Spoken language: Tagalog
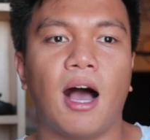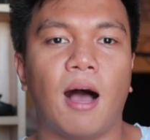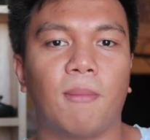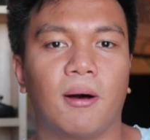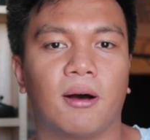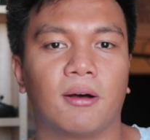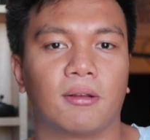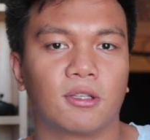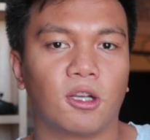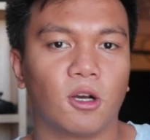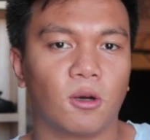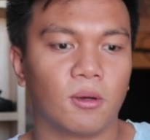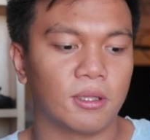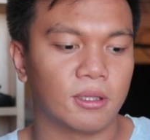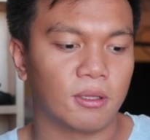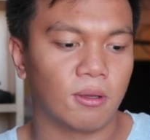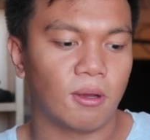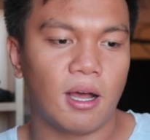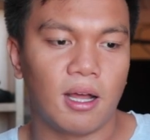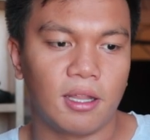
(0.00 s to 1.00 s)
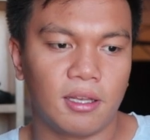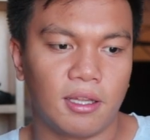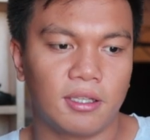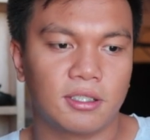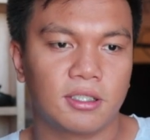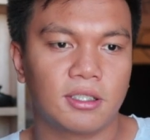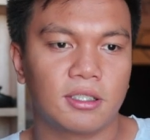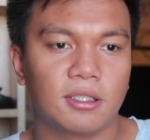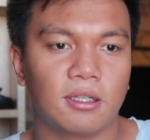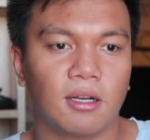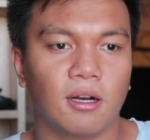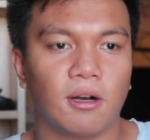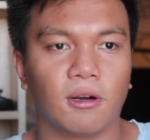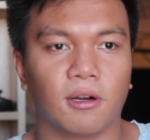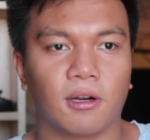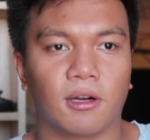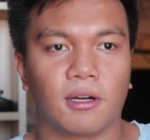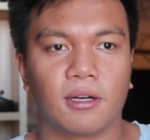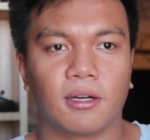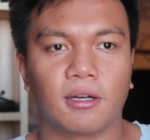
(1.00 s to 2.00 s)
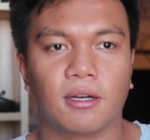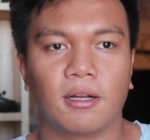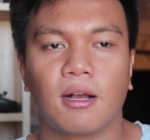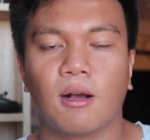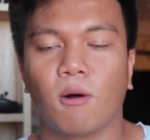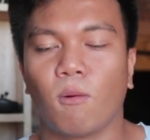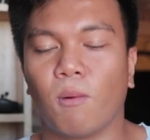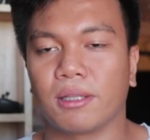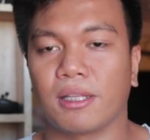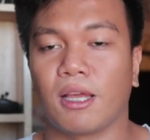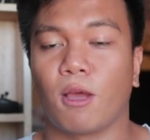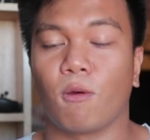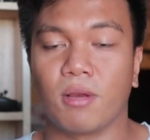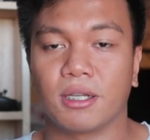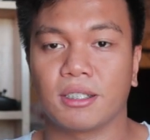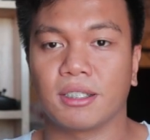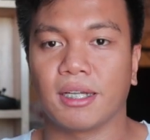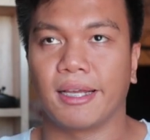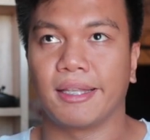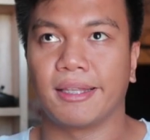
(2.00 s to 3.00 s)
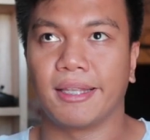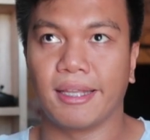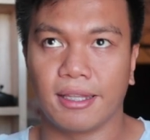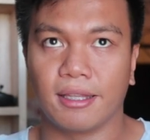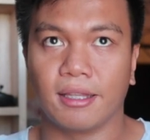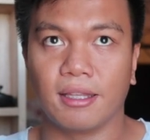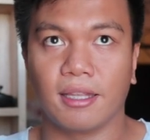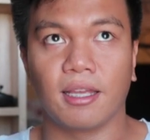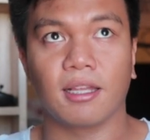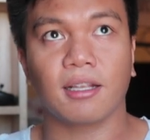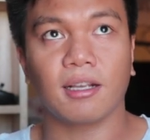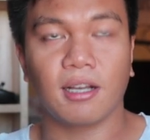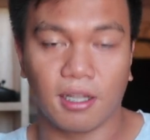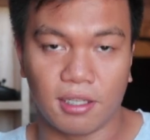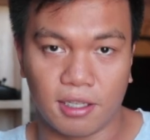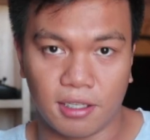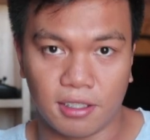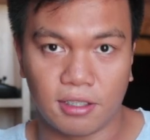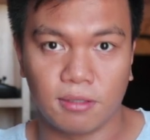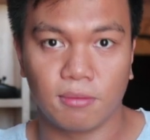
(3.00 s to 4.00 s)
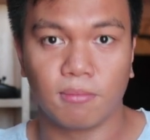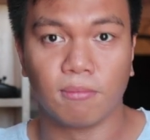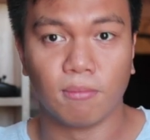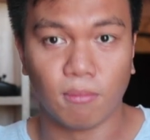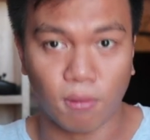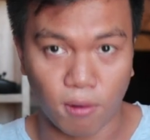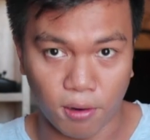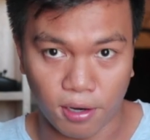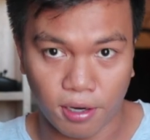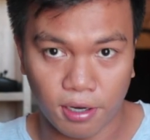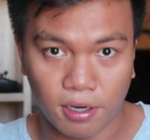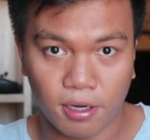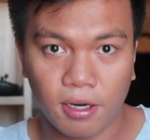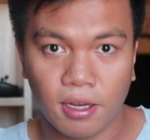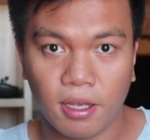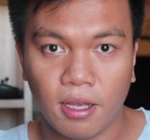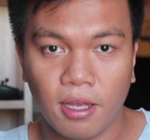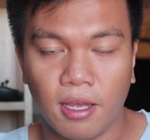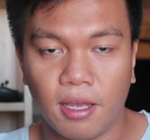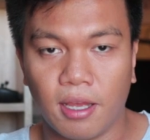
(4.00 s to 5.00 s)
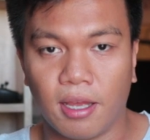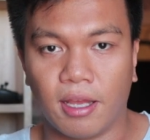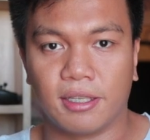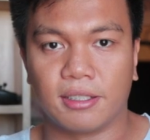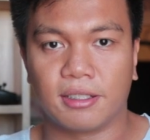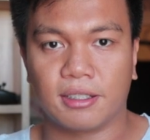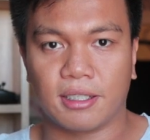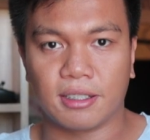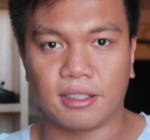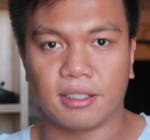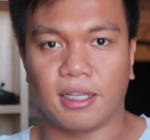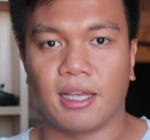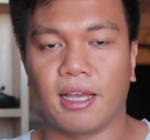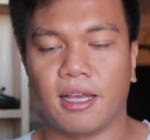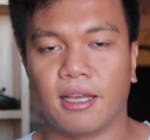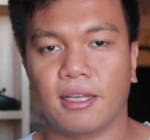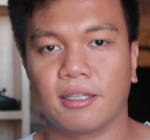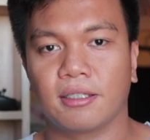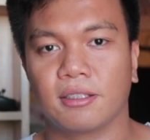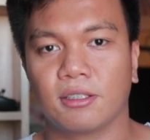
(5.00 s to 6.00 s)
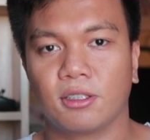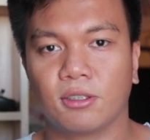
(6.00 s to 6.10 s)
about going to college or what I wish I did in college more is kasi